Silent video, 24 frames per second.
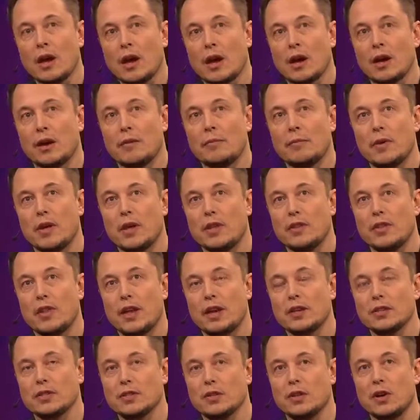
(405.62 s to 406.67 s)
будет
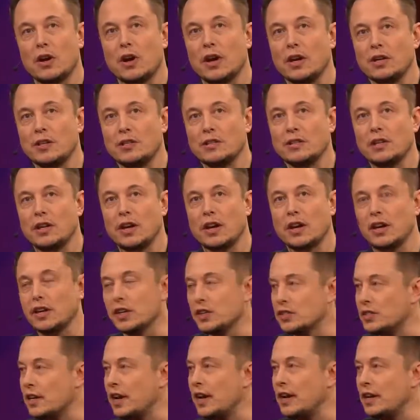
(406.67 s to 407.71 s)
летать куча машин
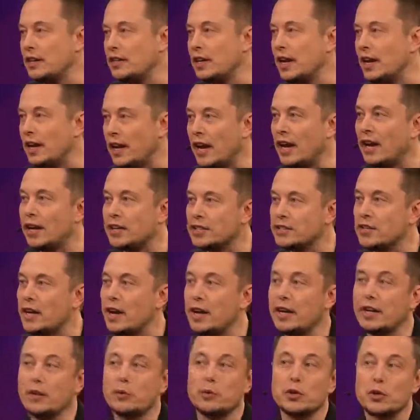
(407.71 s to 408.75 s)
туда-сюда, то
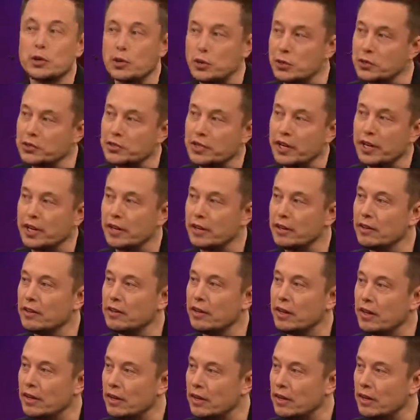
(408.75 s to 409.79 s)
спокойнее
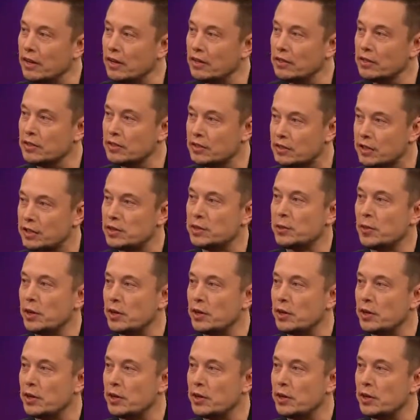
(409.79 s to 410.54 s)
вам точно не